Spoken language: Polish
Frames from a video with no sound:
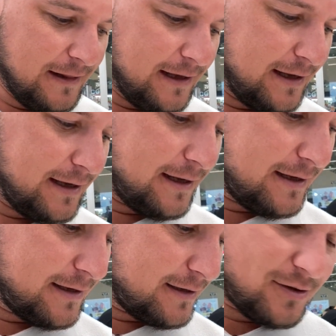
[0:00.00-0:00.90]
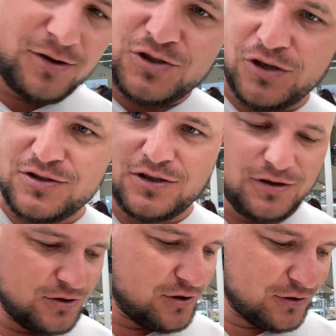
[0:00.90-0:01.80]
E, chodzi o co?
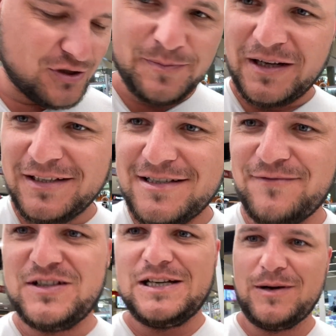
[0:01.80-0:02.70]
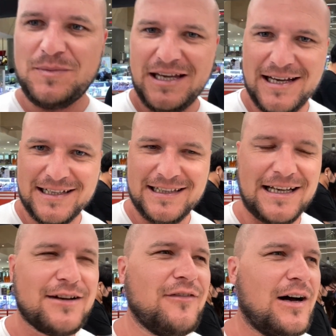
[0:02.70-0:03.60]
Chodzi o to, że pani widziała mnie jak
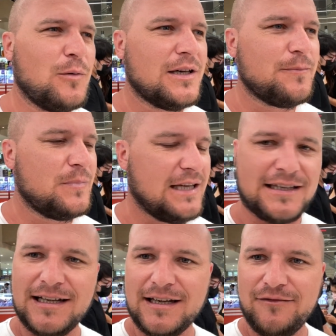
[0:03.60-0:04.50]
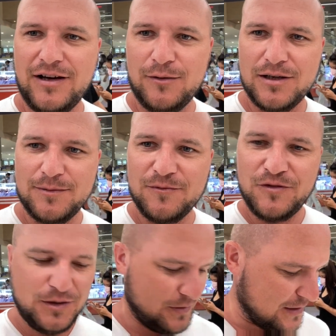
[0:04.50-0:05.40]
nagrywałem, jak nagrywałem
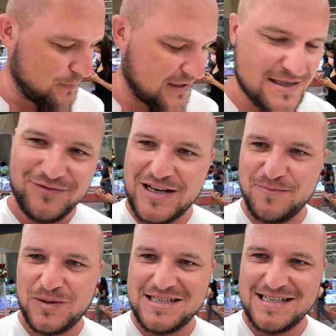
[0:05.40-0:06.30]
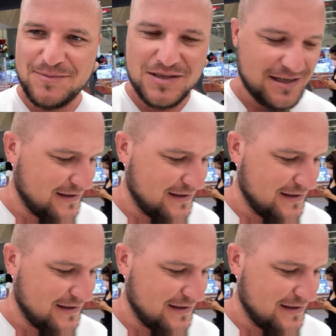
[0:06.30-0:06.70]
filmik i pokazywałem palcami